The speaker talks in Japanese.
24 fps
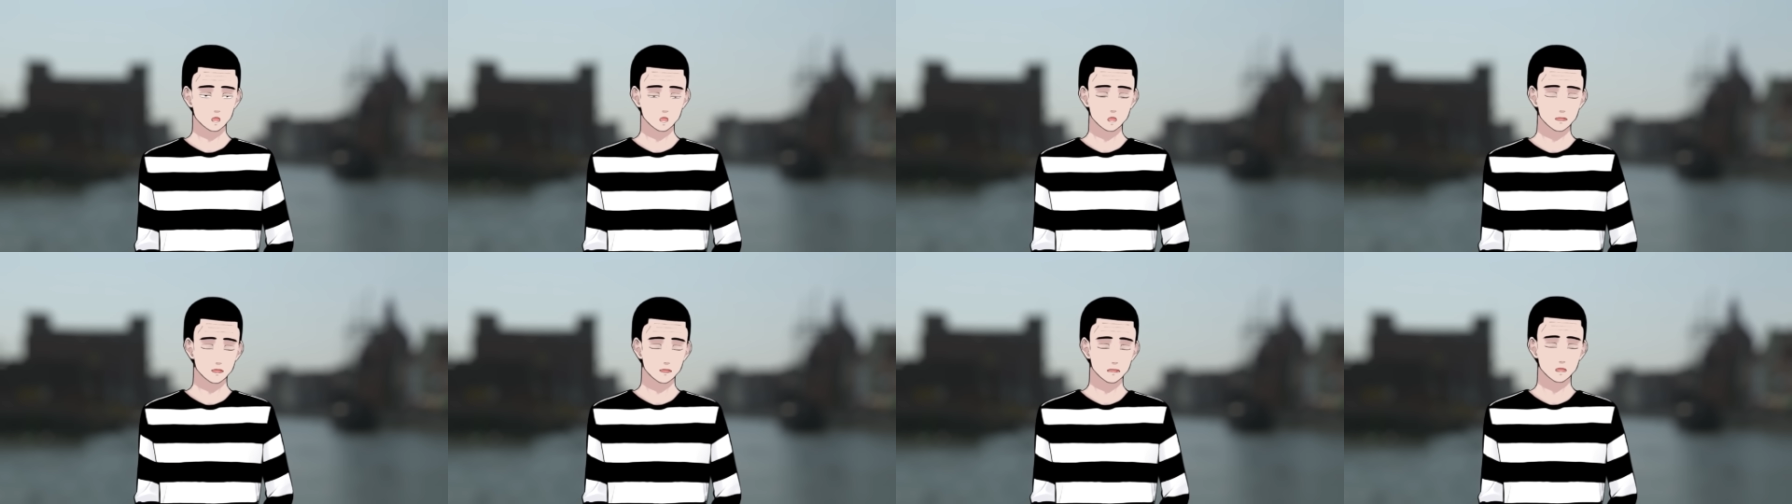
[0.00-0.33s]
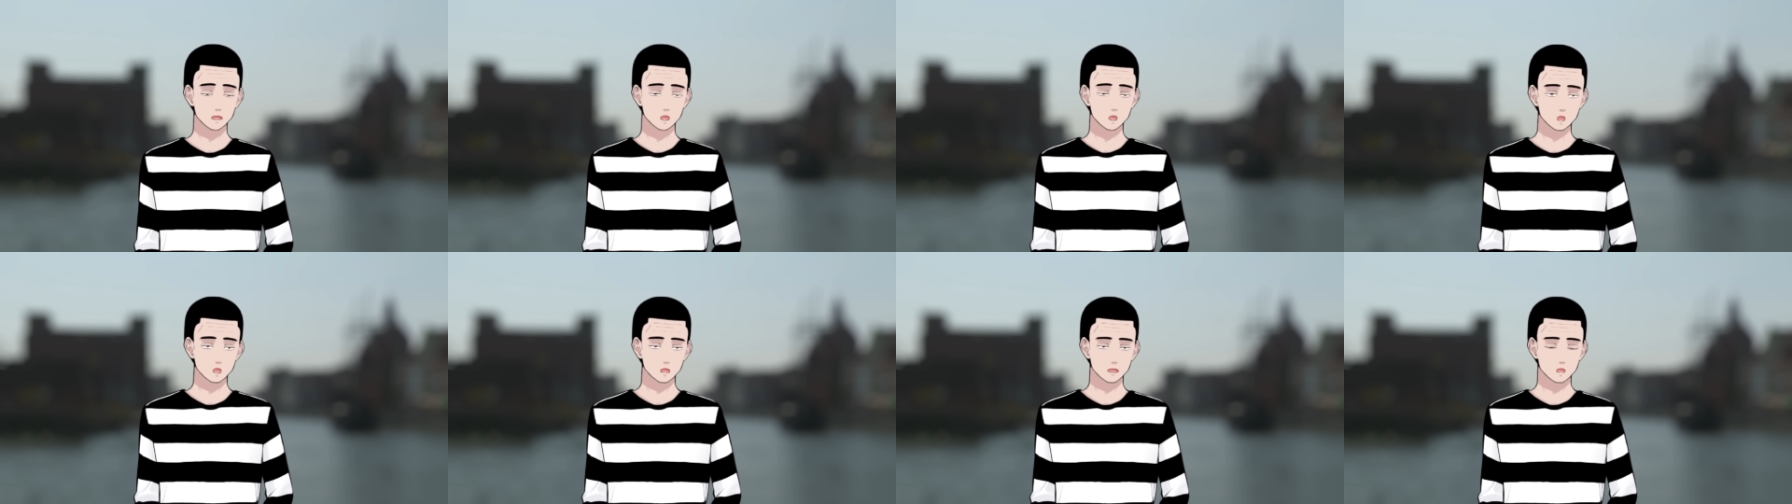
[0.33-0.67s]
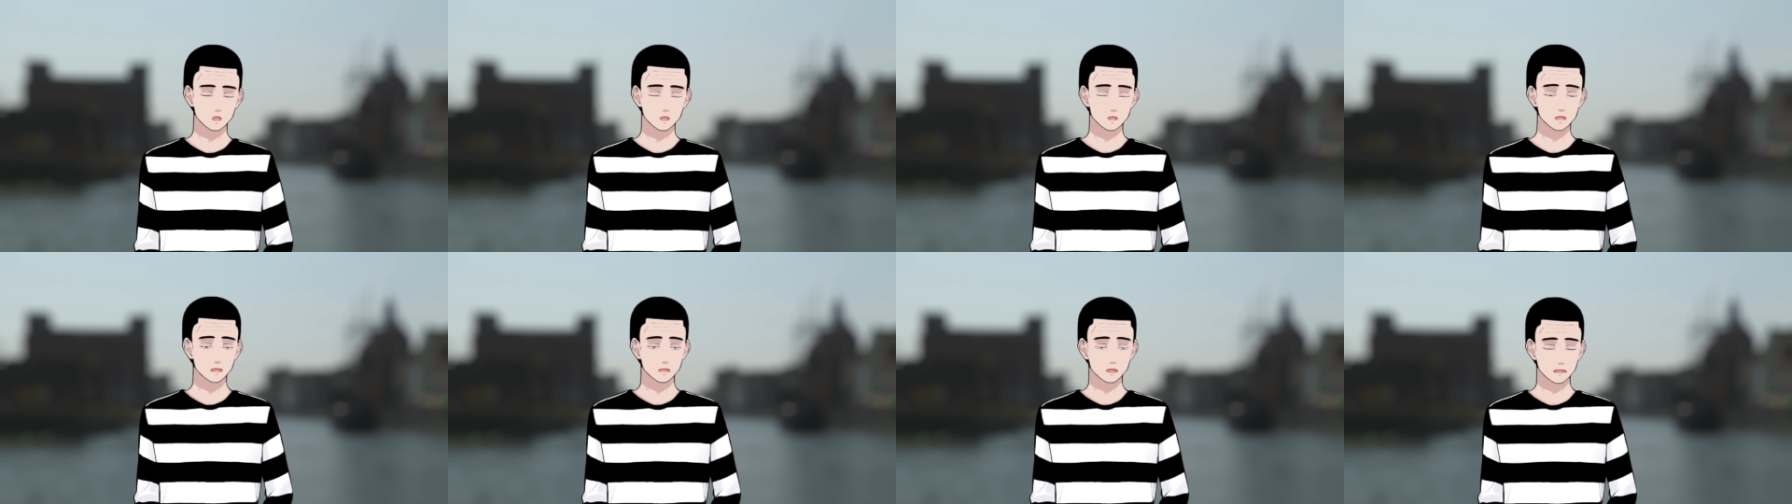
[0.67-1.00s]
男女
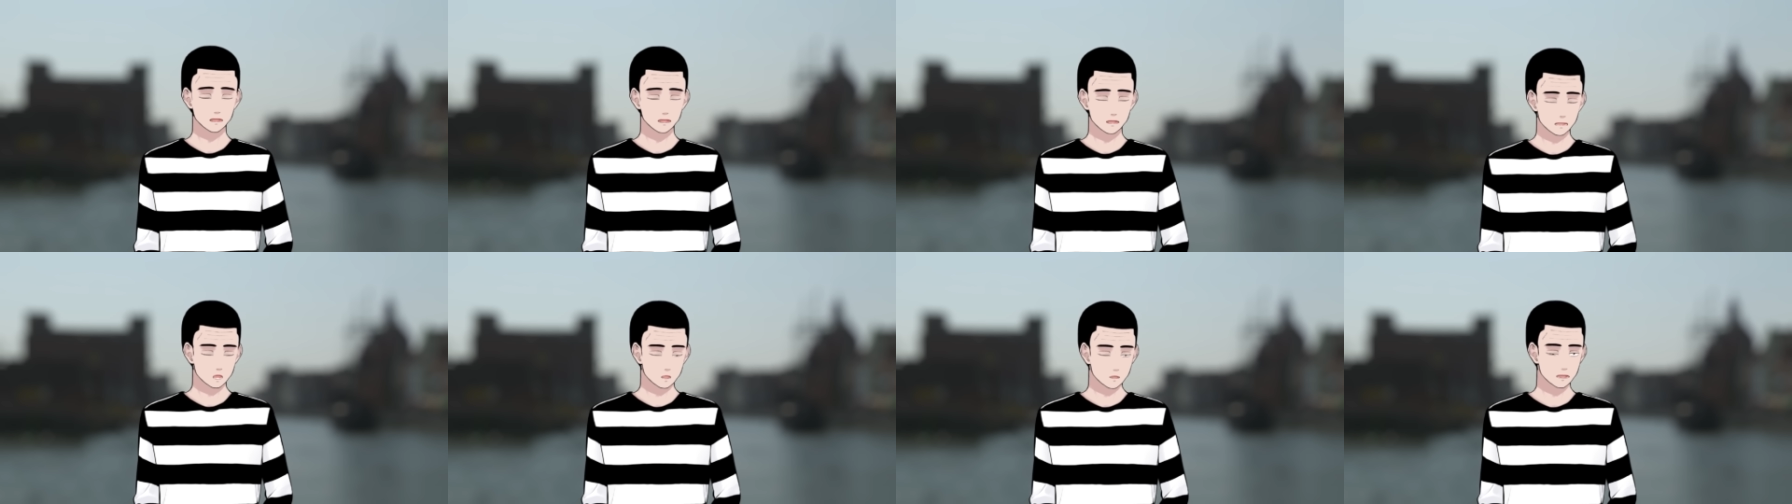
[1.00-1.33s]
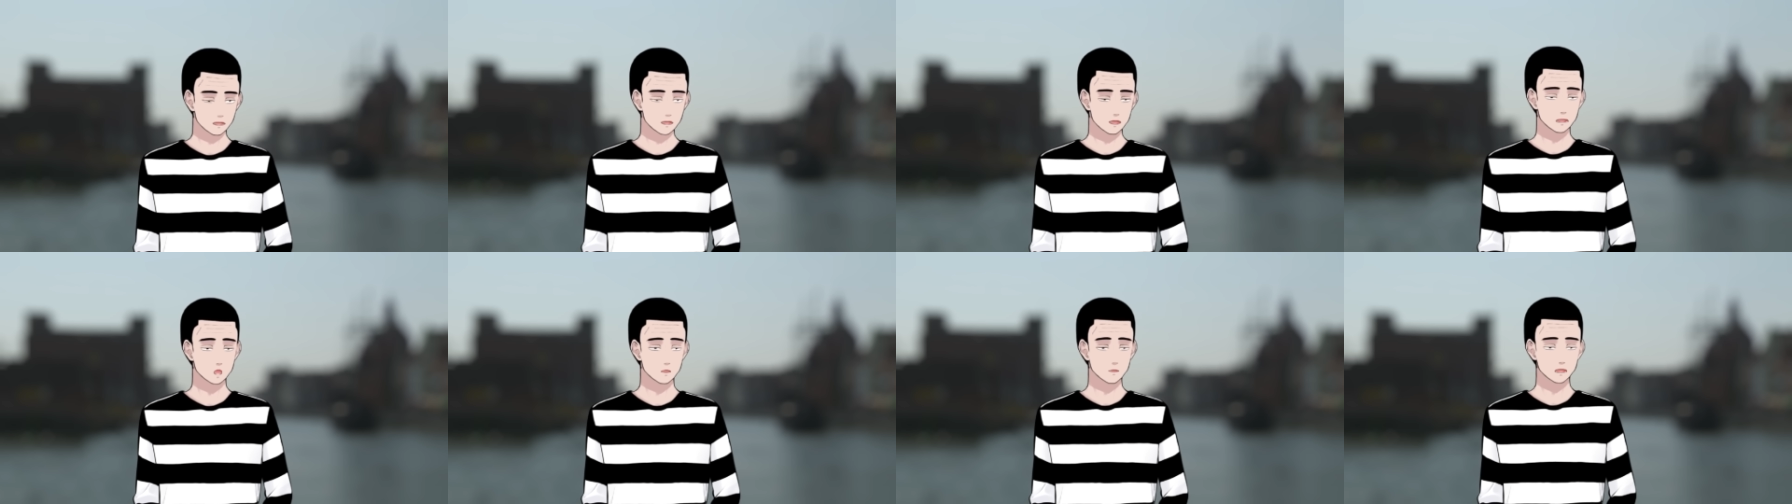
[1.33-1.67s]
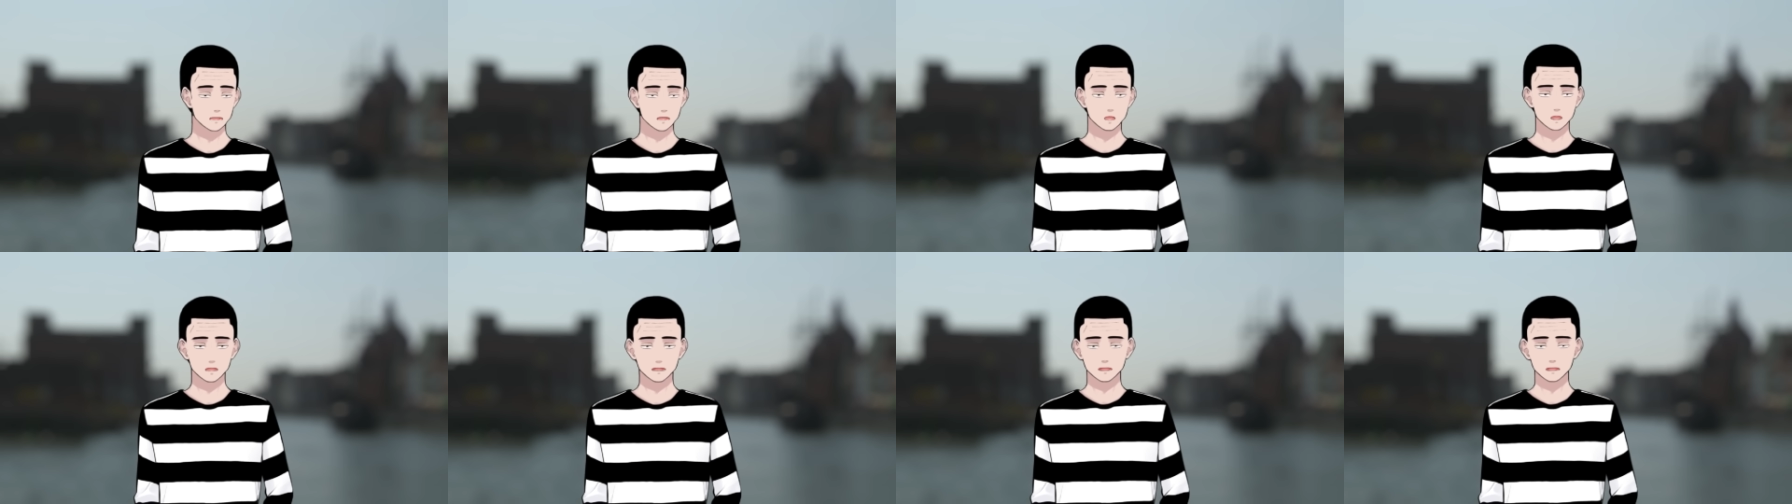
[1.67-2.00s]
が
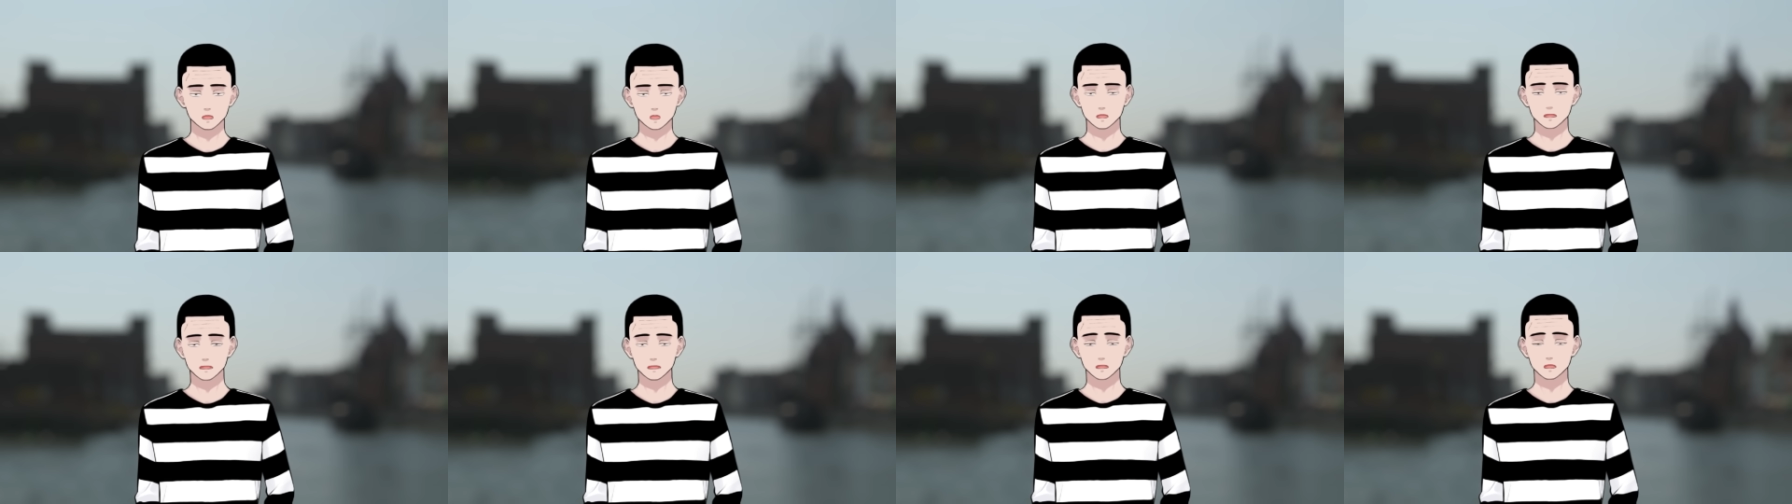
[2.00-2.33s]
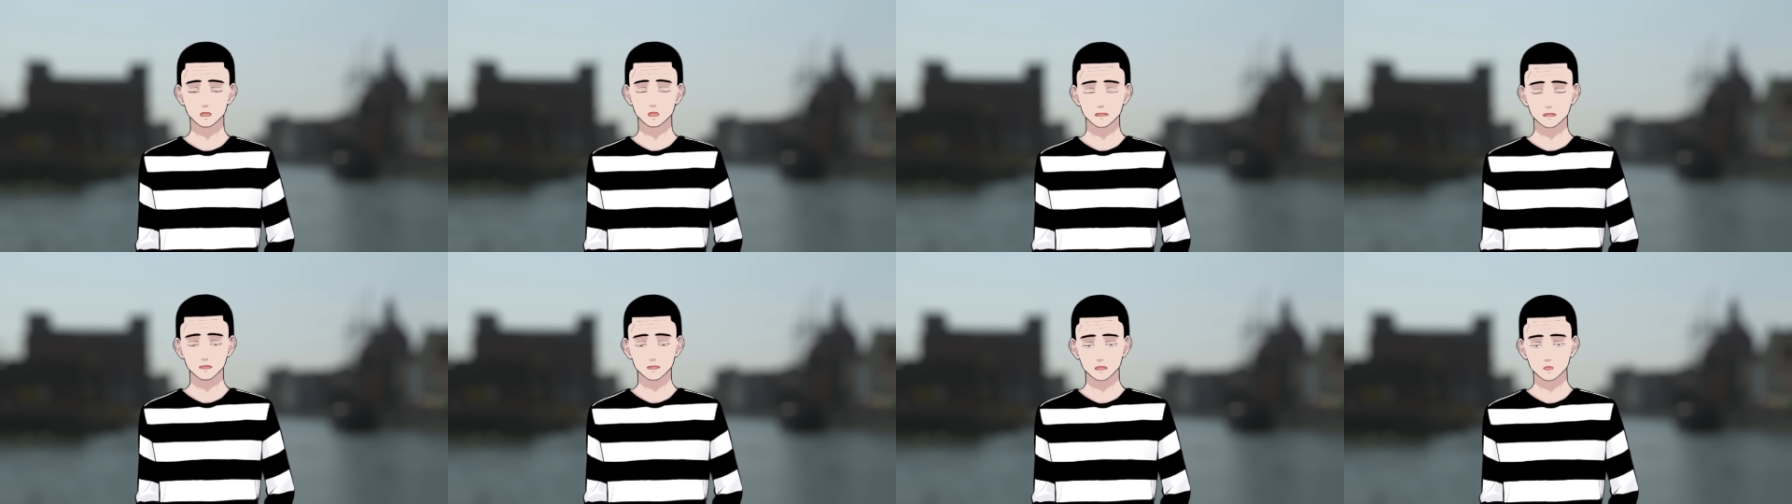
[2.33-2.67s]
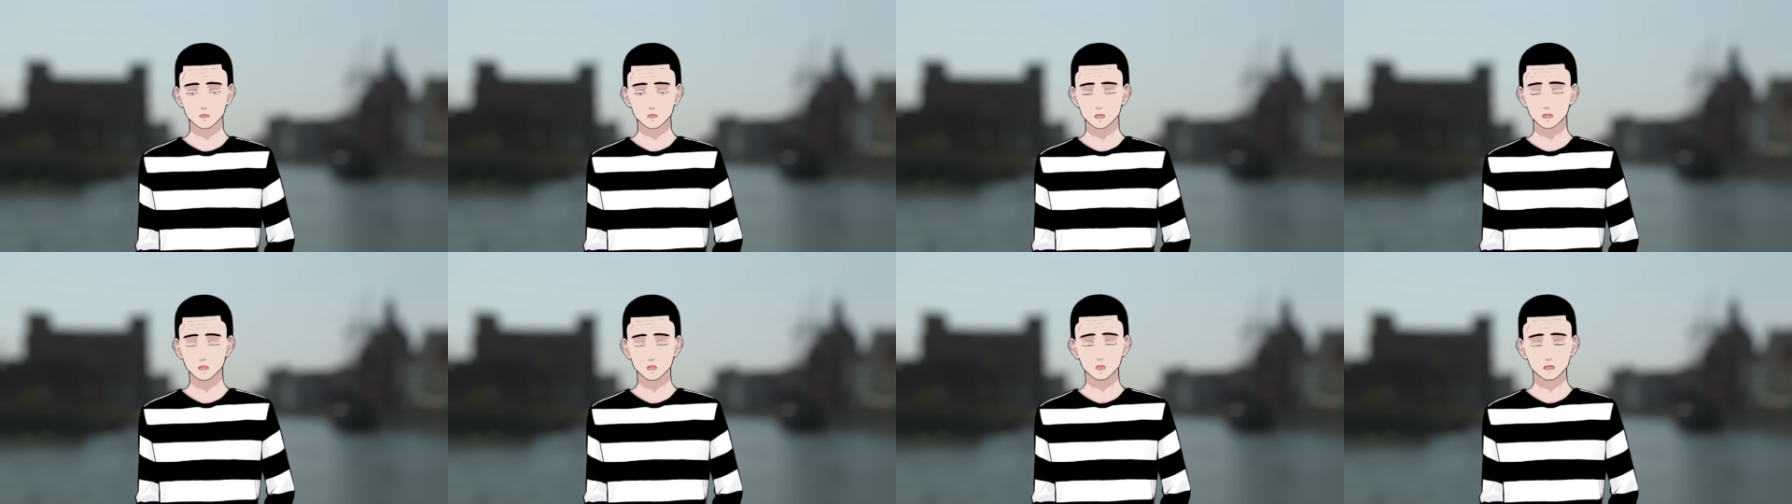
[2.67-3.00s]
男性に暴行してい
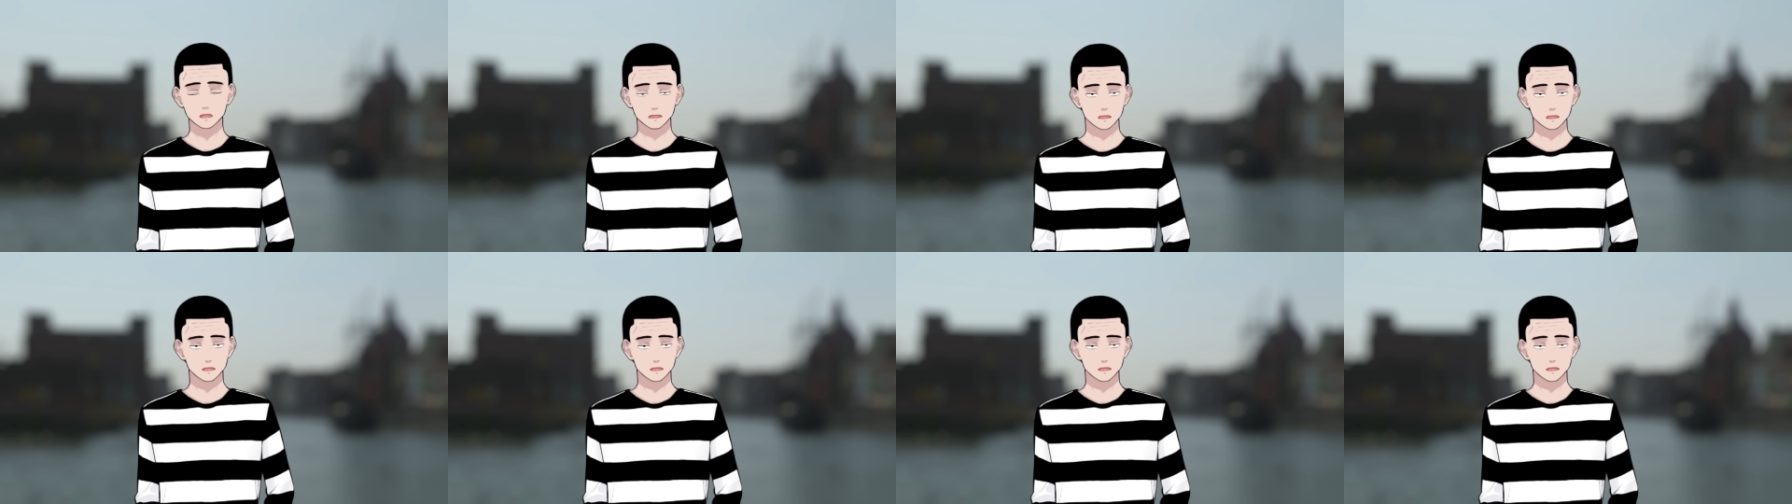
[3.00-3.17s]
ると